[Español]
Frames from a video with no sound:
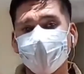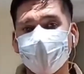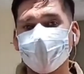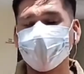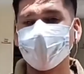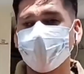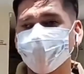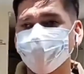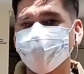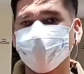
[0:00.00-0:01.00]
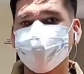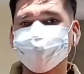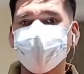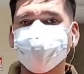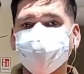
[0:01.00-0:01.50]
no hay algo al
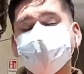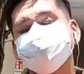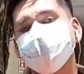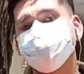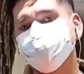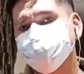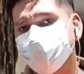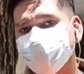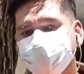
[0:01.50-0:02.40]
respecto. Esperemos